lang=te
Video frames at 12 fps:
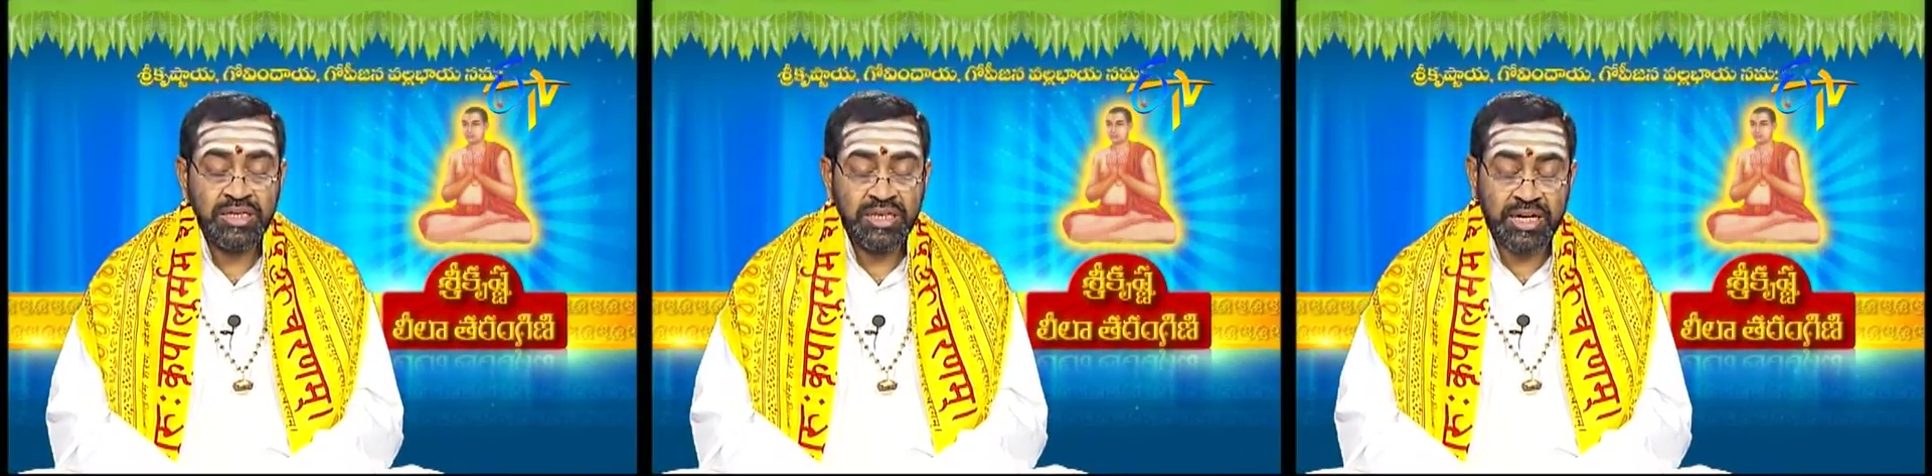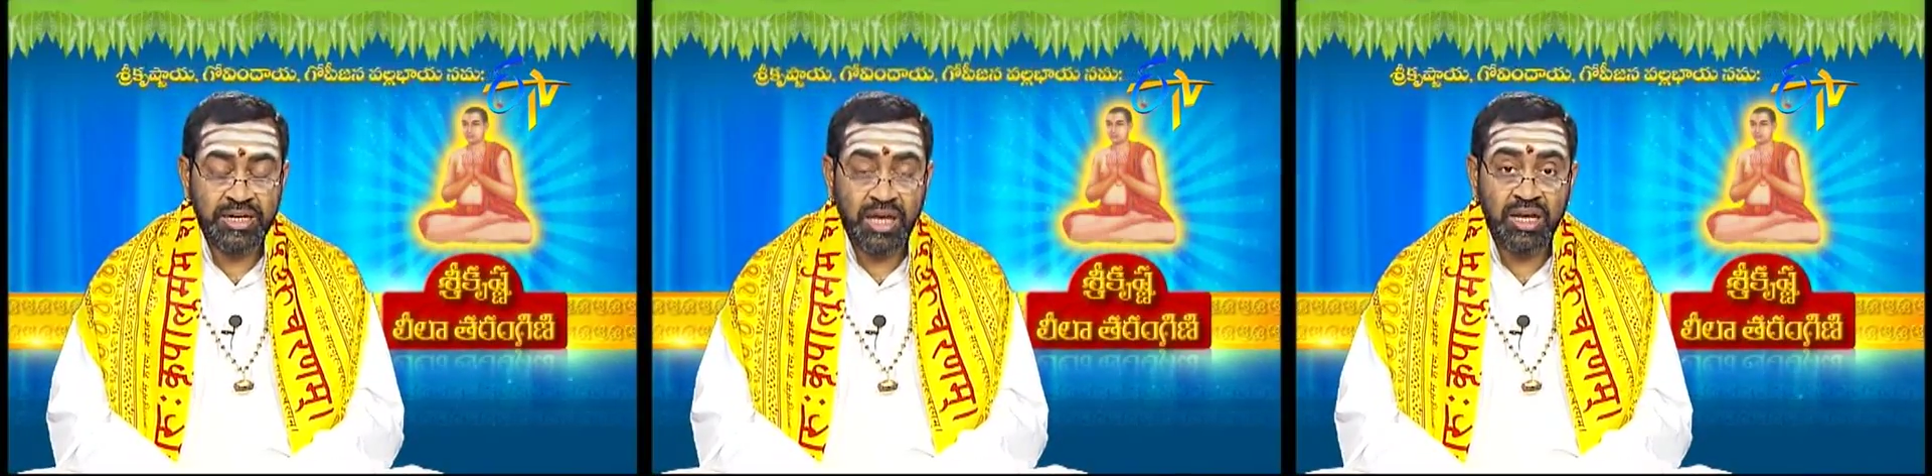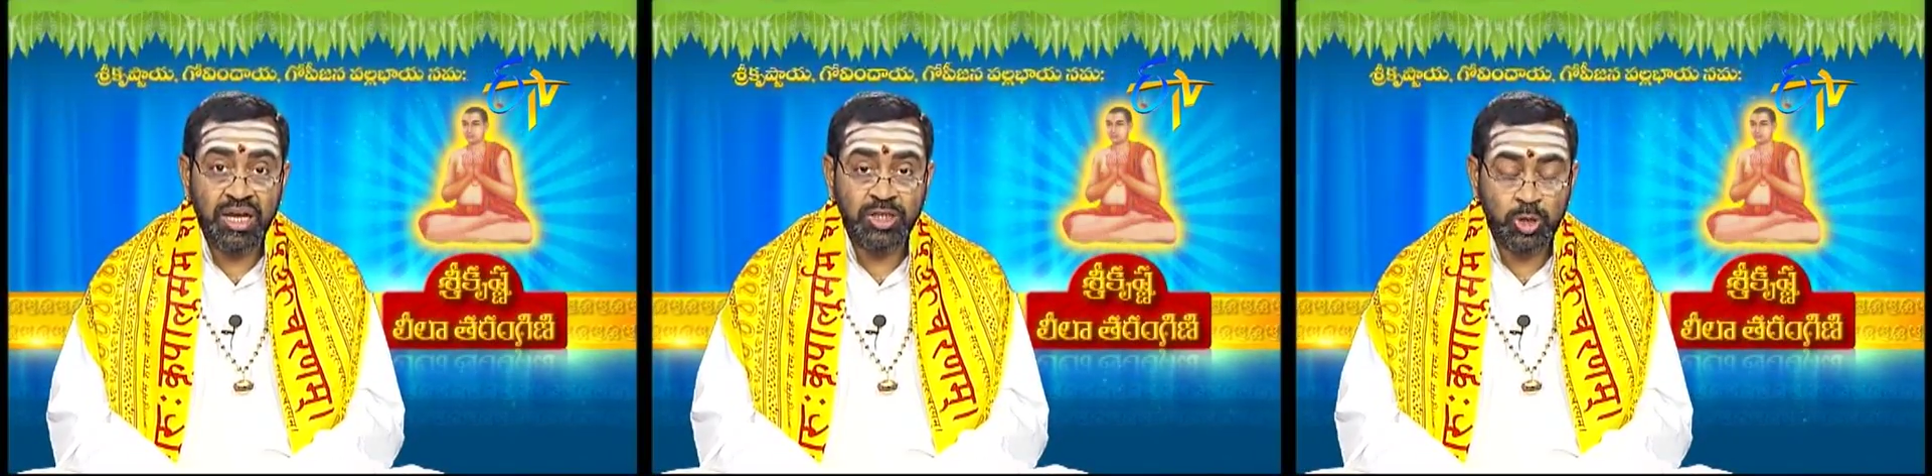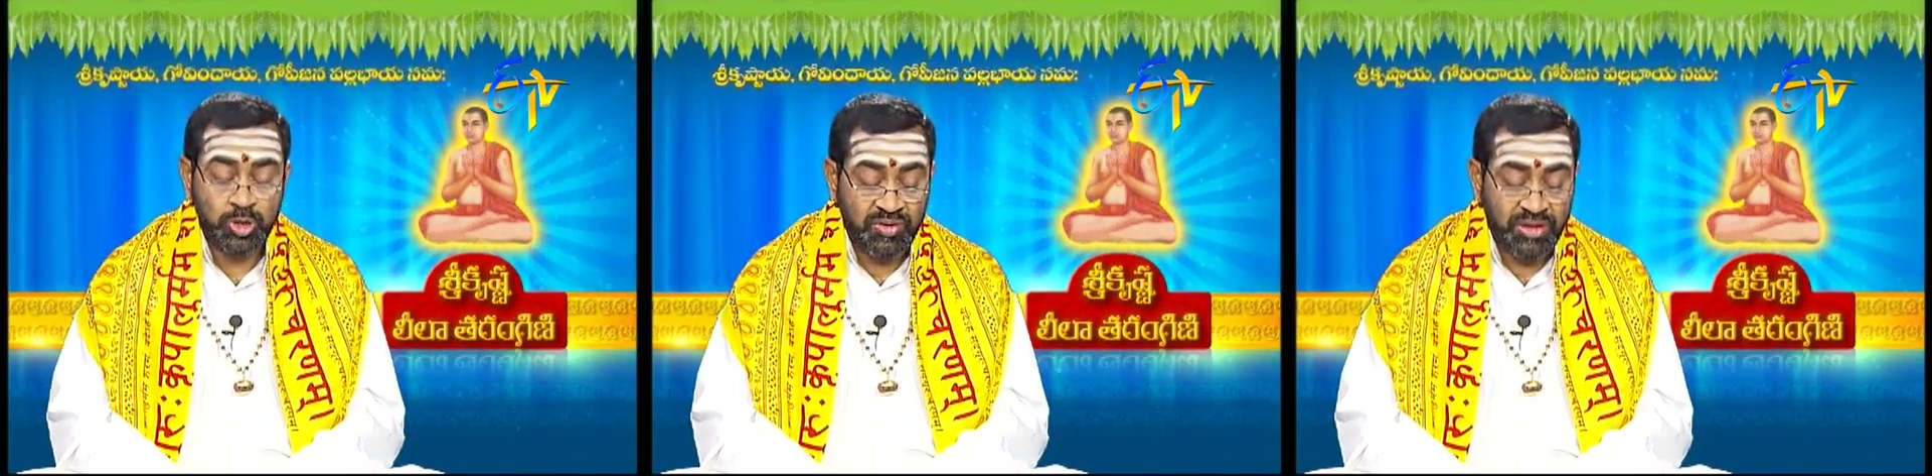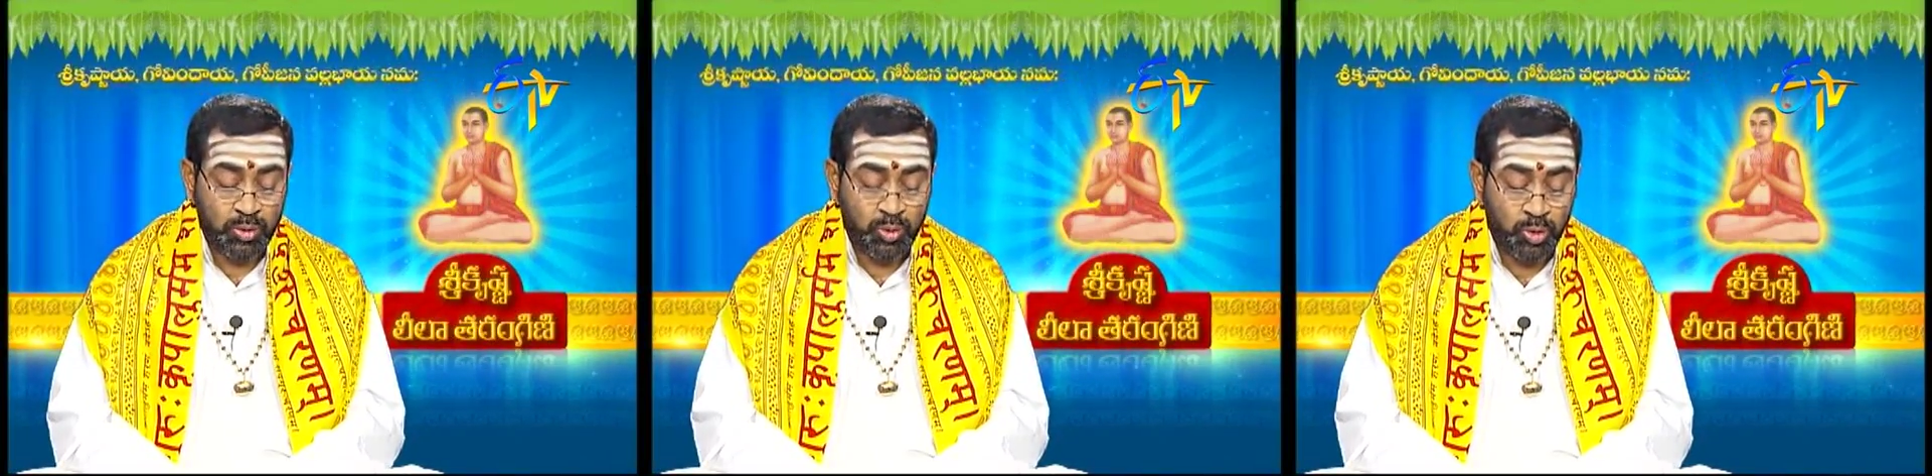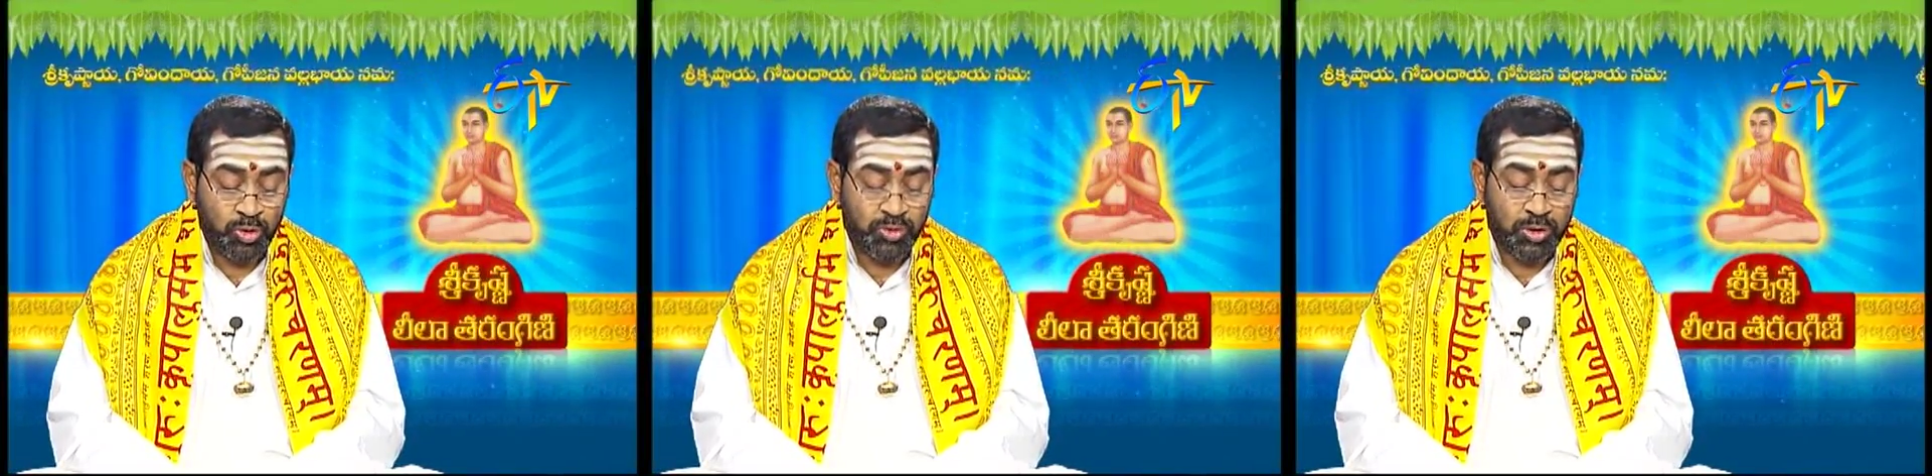ఇక్కడ నారాయణ తీర్థుల వారు
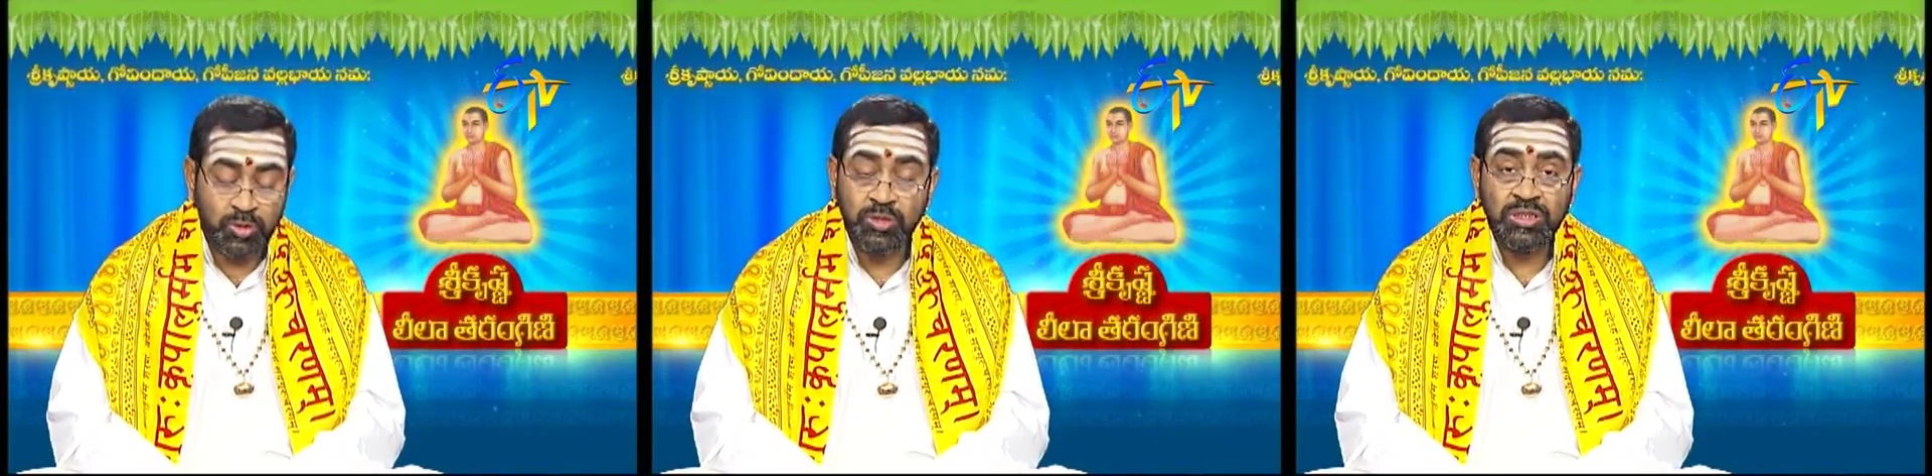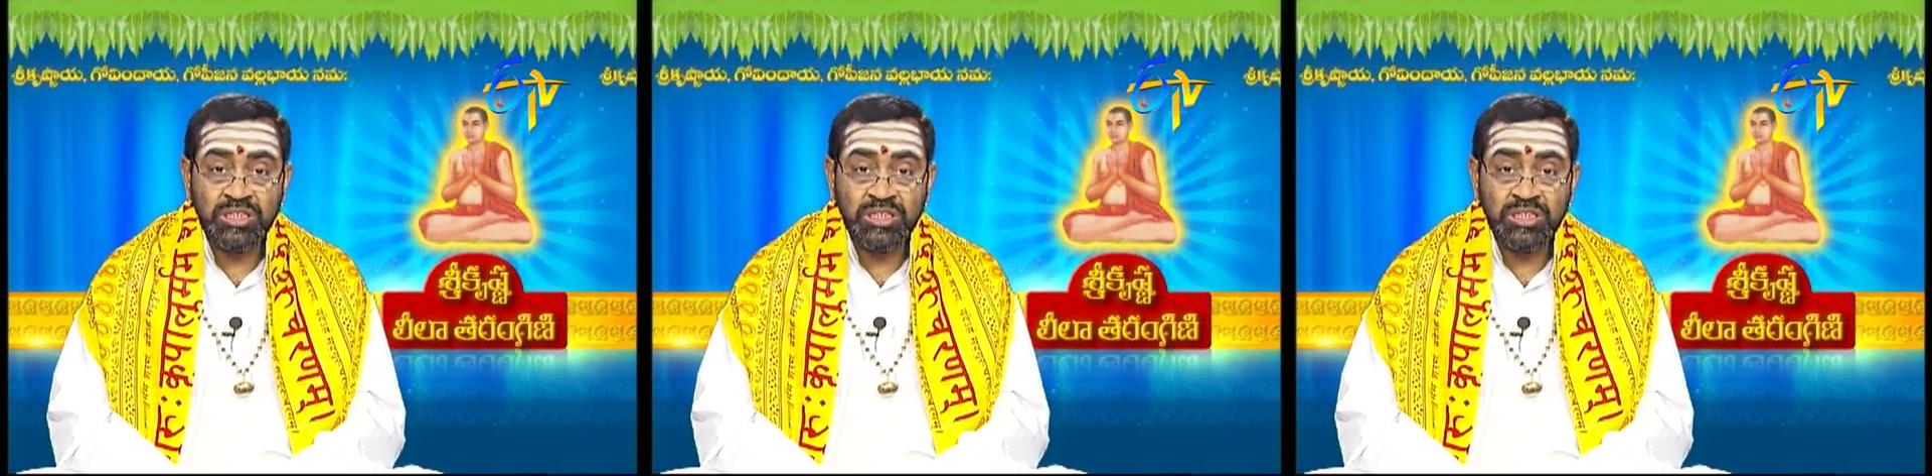గురువులు